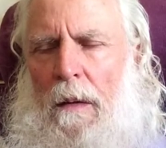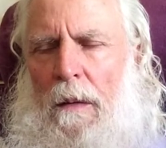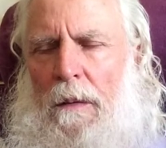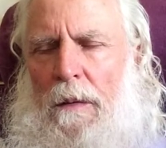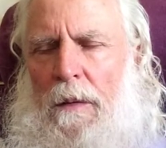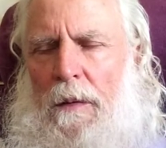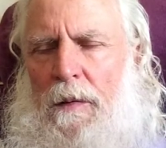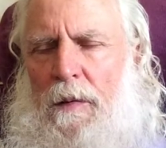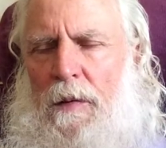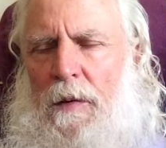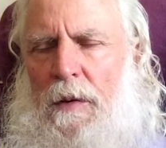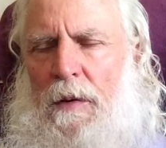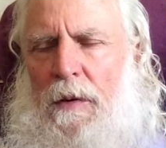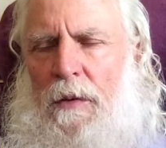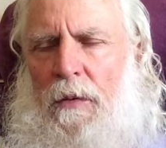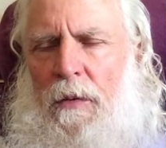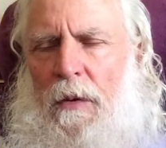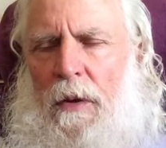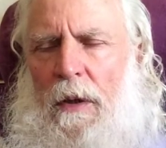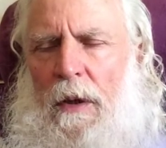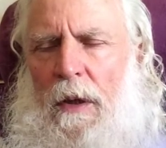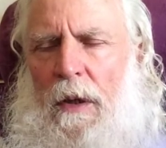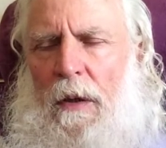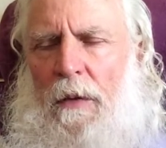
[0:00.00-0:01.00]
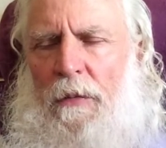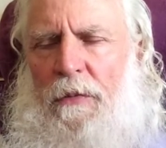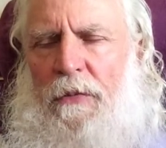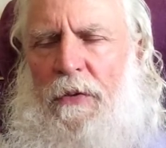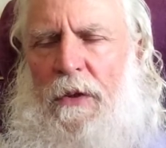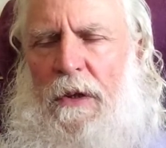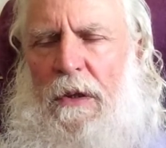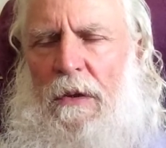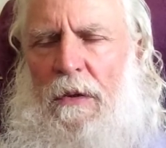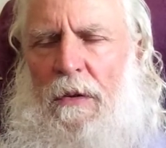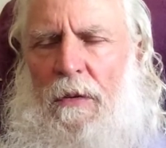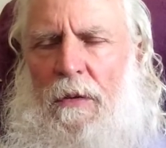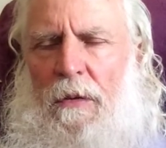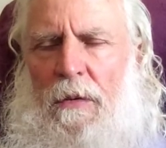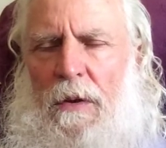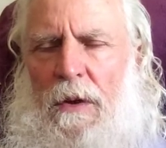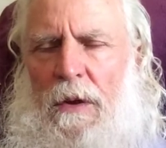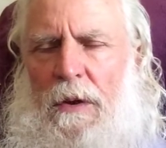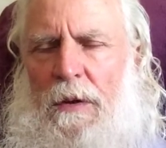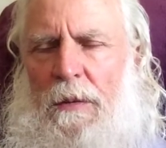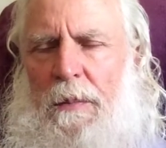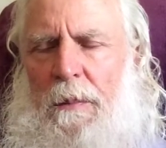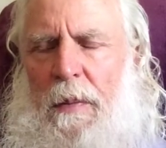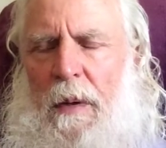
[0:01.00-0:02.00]
dass ich nur eine Erfindung
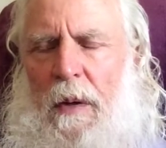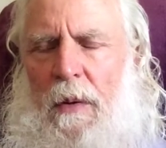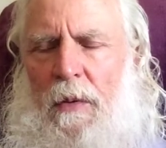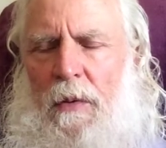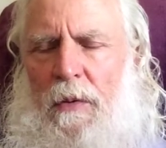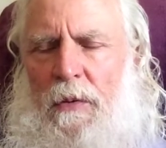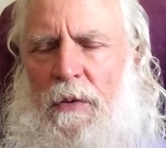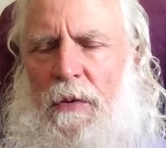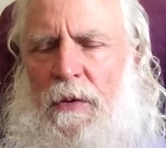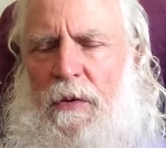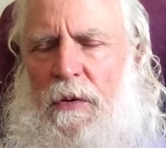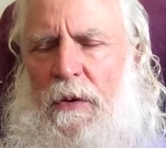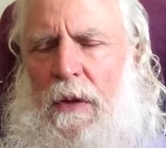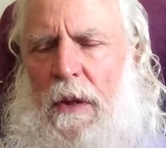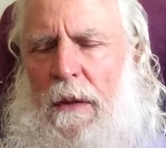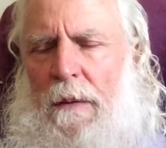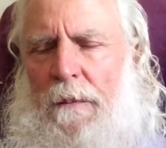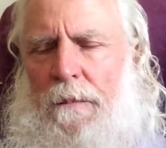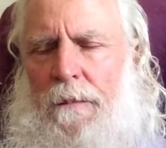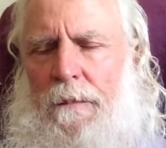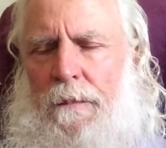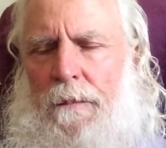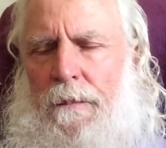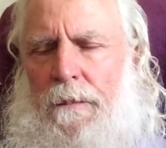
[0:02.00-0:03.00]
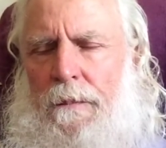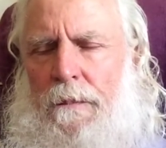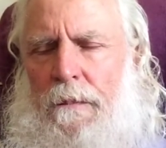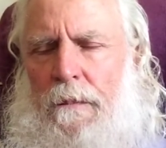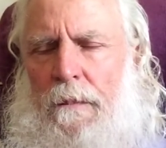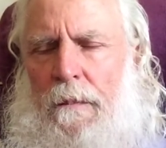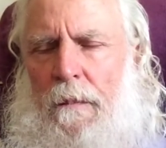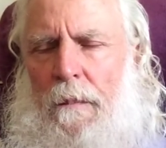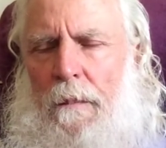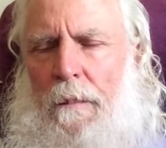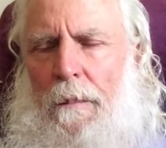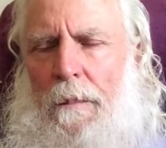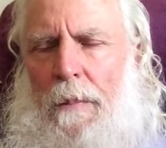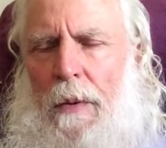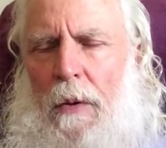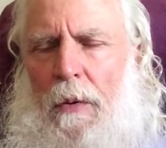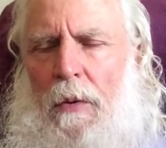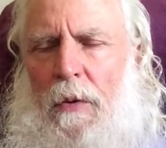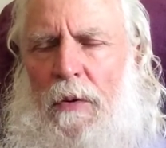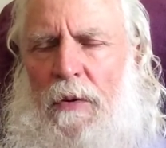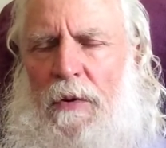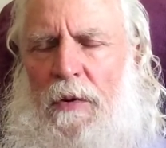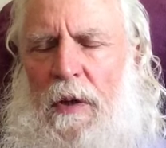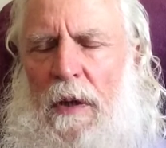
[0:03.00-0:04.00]
des Paulus sei.
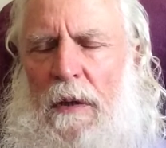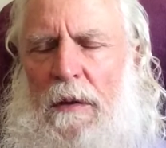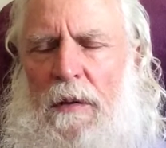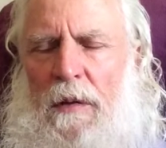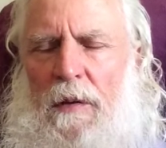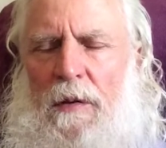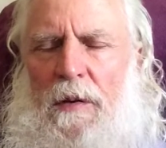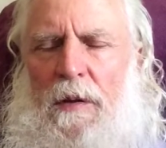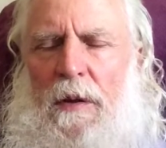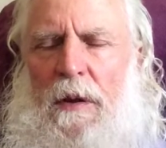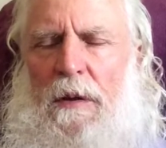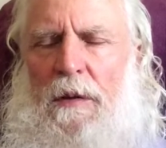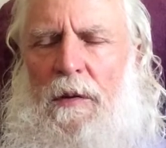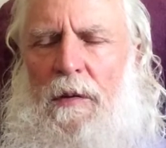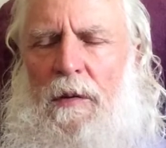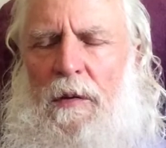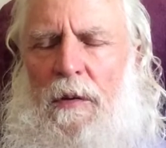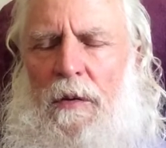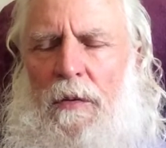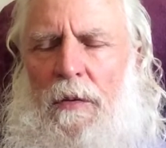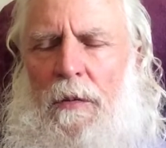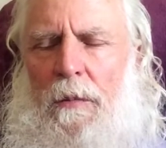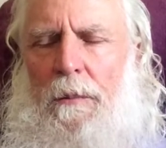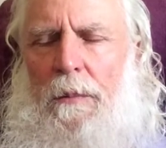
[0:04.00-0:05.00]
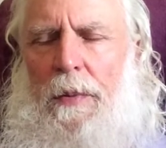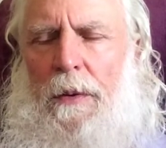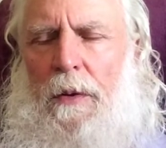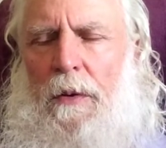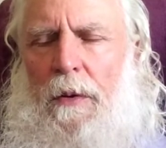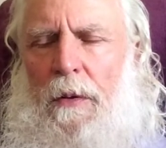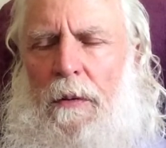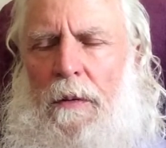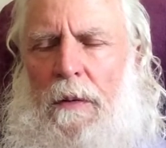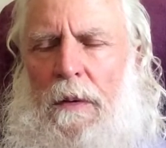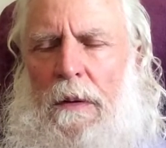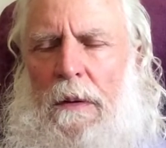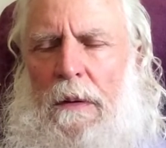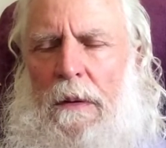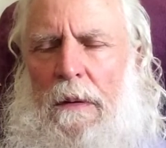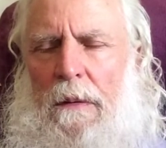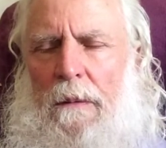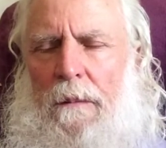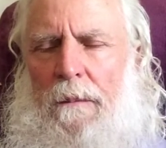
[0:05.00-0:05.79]
Paulus hat das Christentum begründet.